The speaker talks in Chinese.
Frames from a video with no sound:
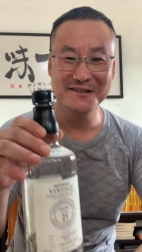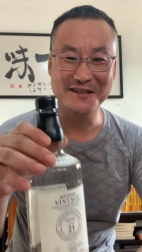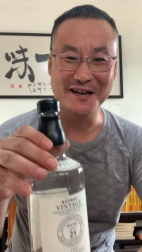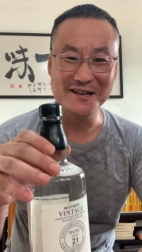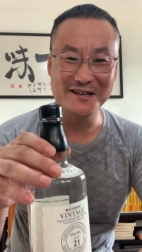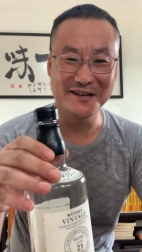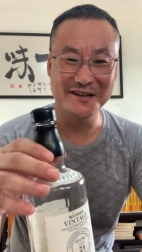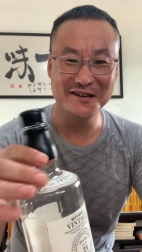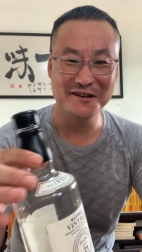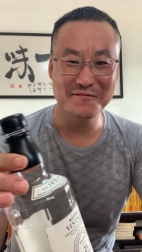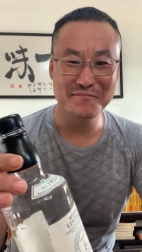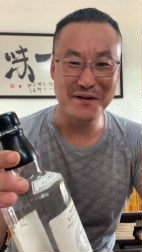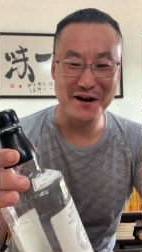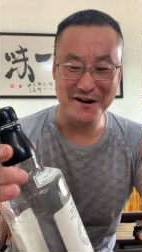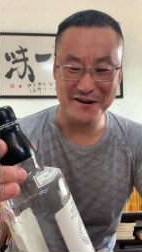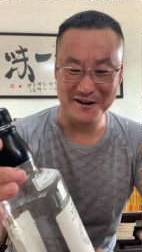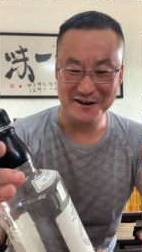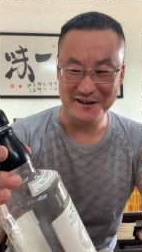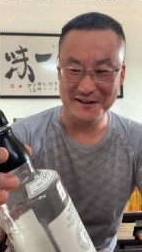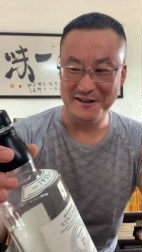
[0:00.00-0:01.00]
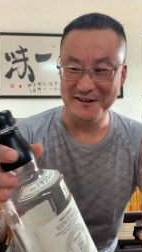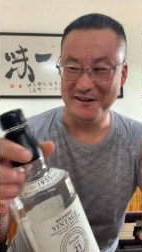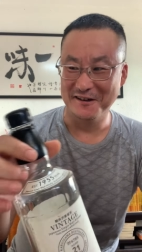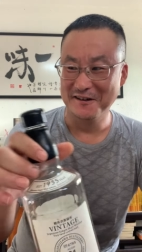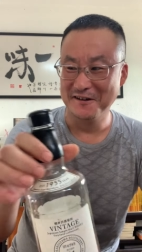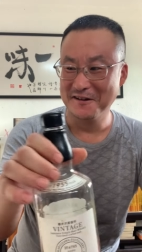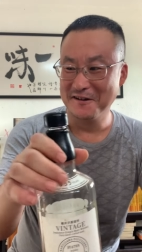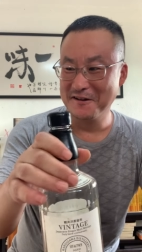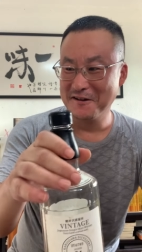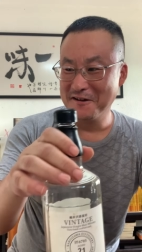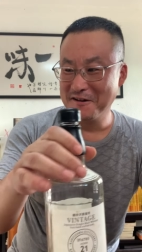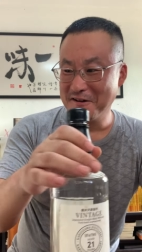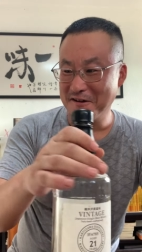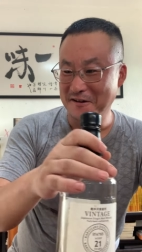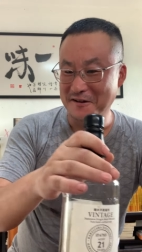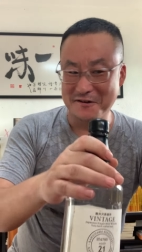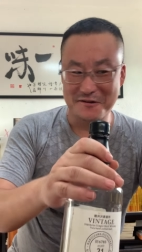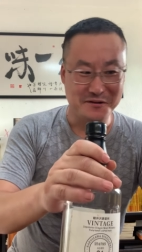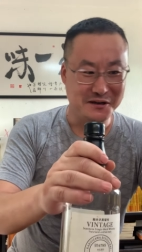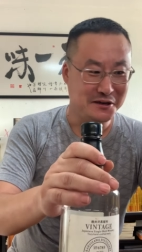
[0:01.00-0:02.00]
三千英镑啊啊，
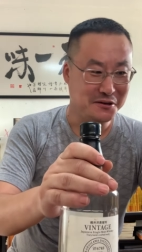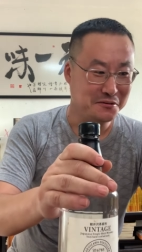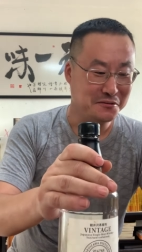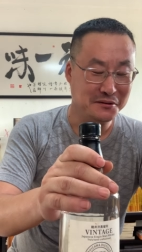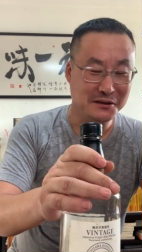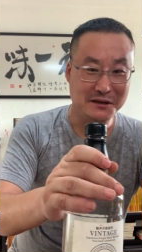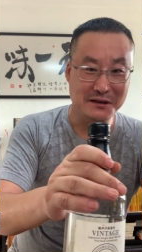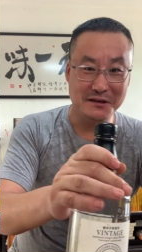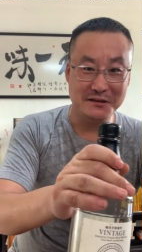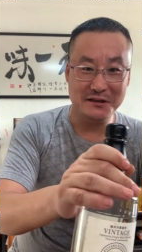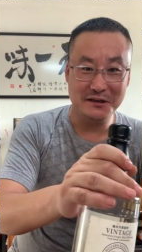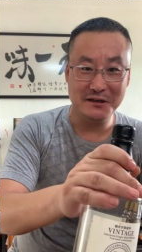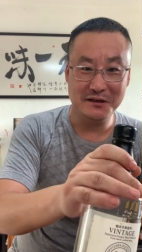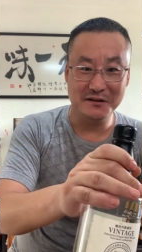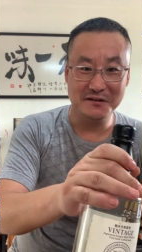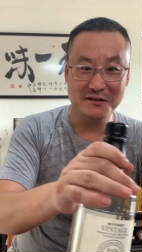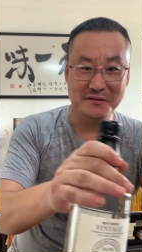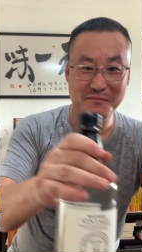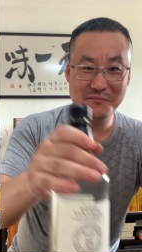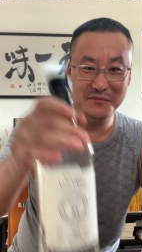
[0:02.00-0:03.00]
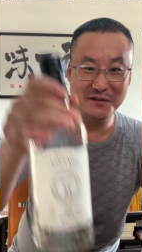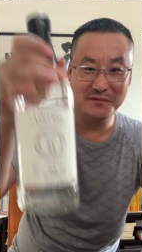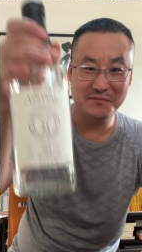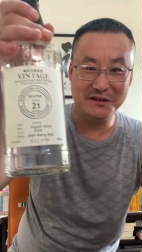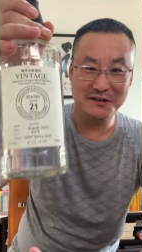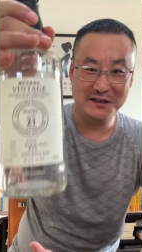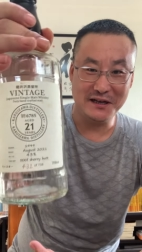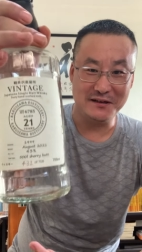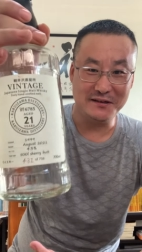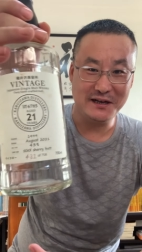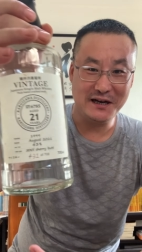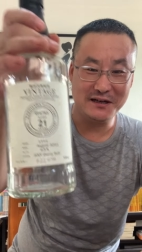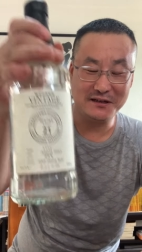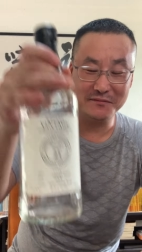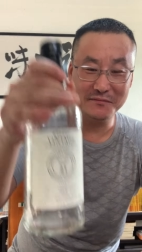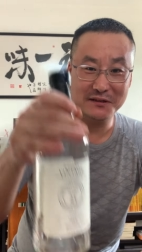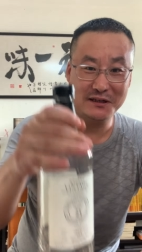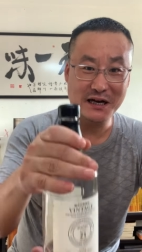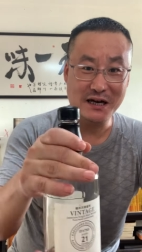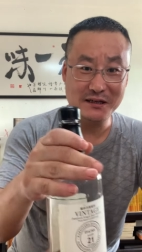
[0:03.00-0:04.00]
所以说呢，这个那那么现在什
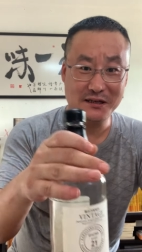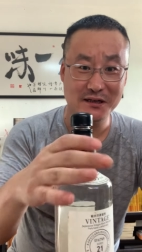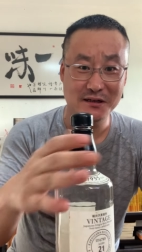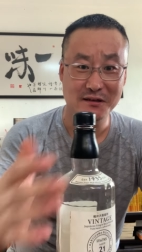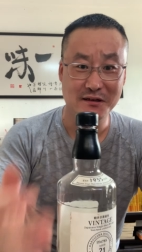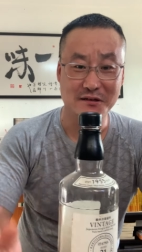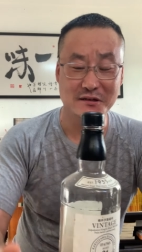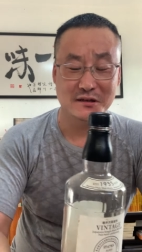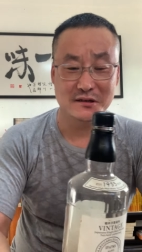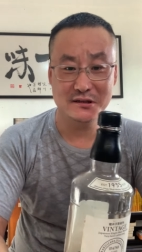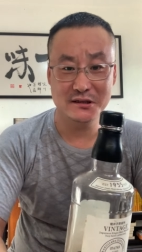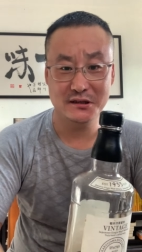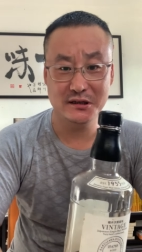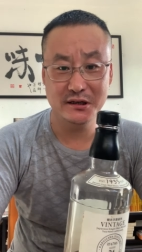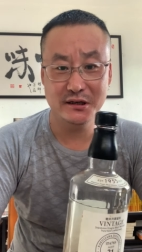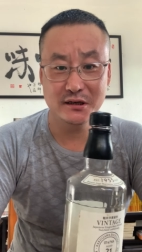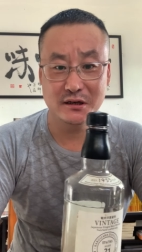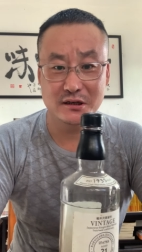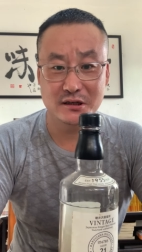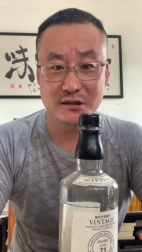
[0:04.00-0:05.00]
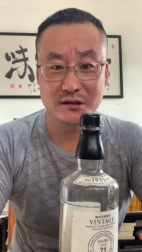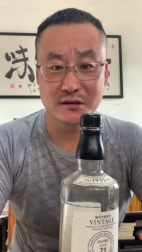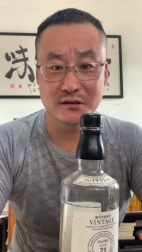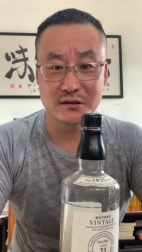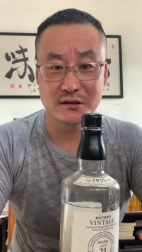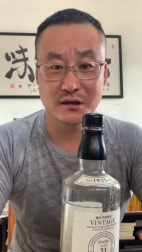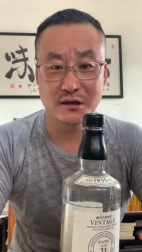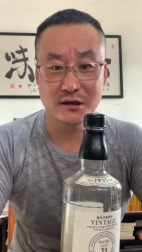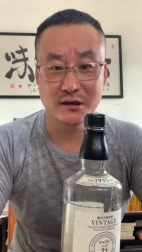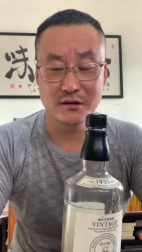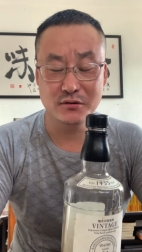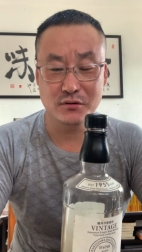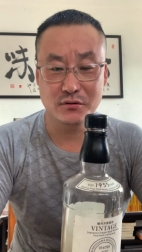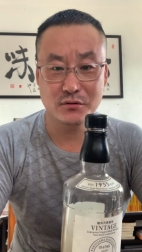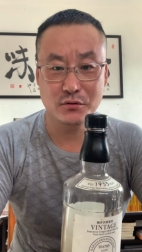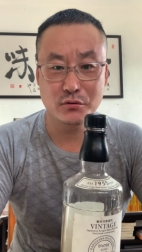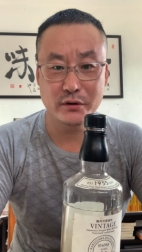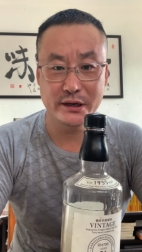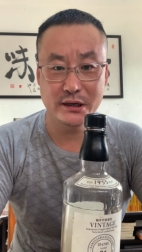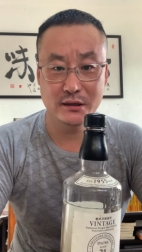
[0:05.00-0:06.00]
么价钱呢？这个这个清景泽很
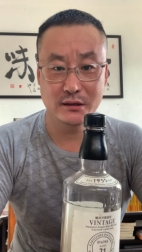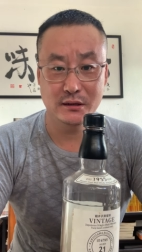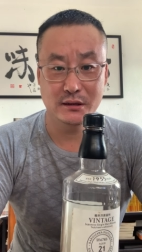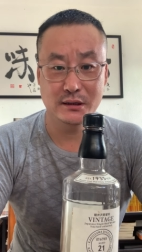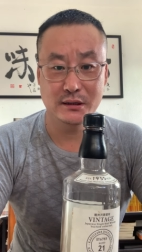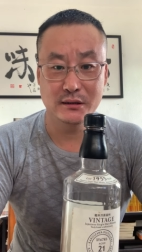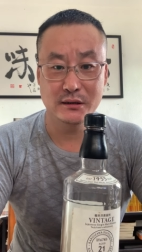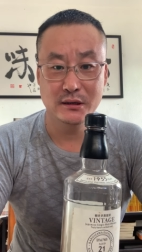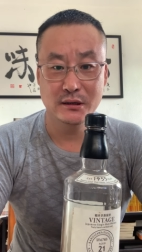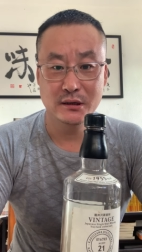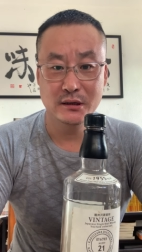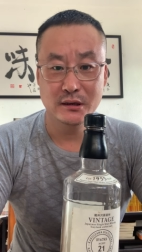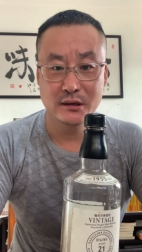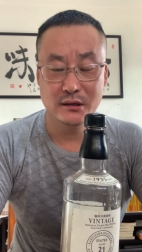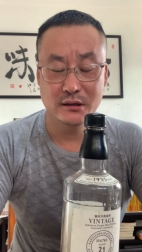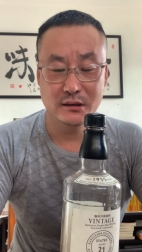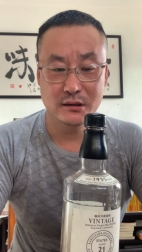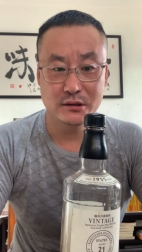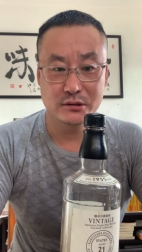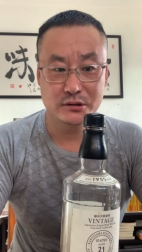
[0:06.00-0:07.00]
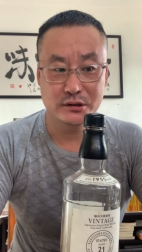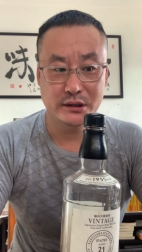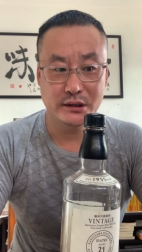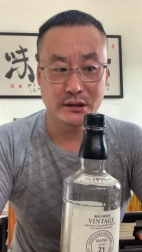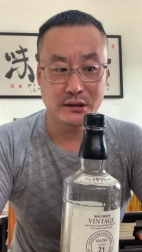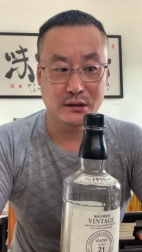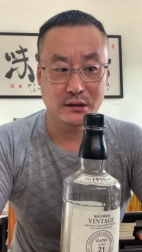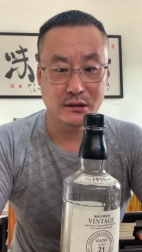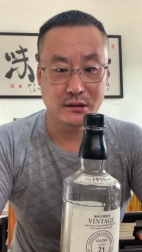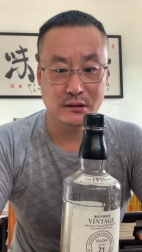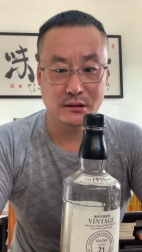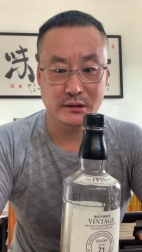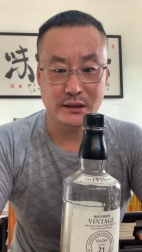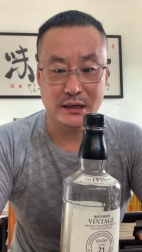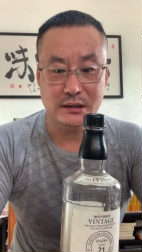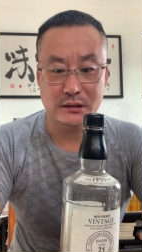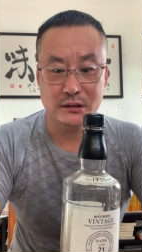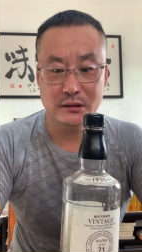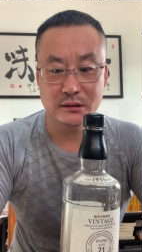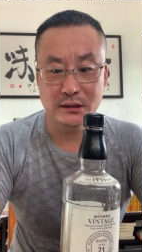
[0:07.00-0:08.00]
贵啊，嗯，这个
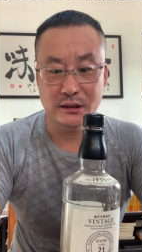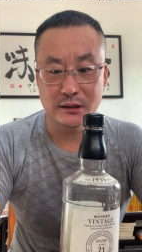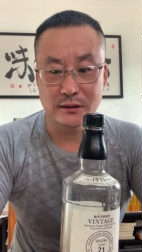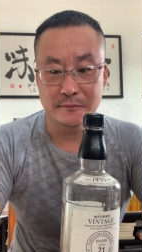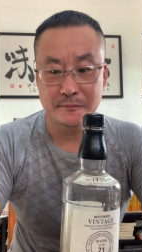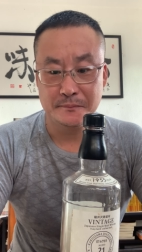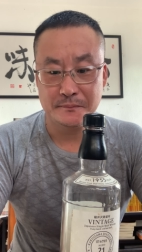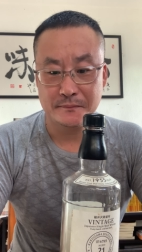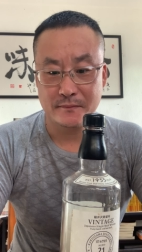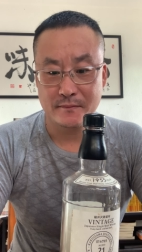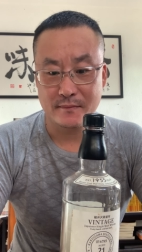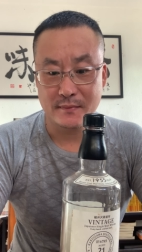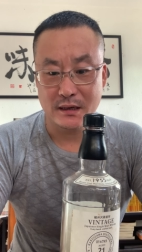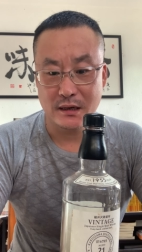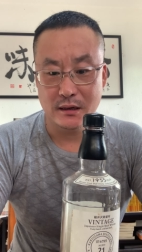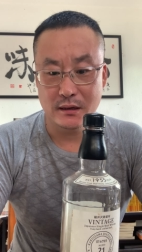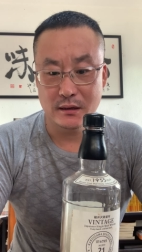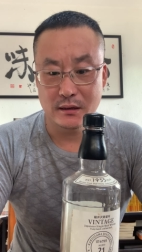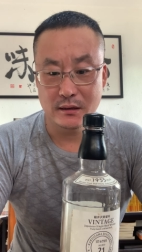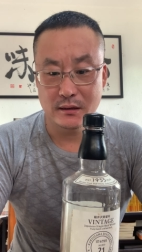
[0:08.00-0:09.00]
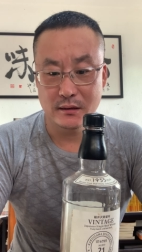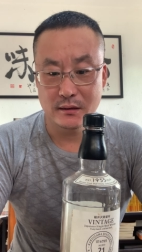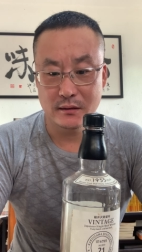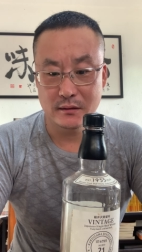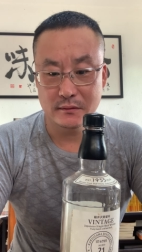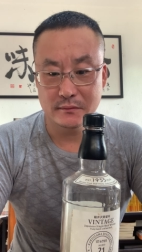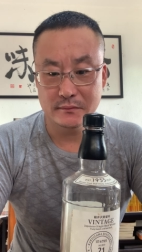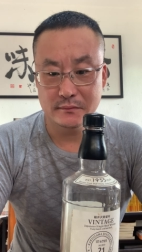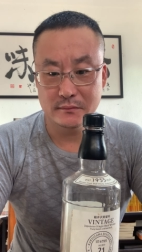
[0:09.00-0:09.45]
但是呢，呃，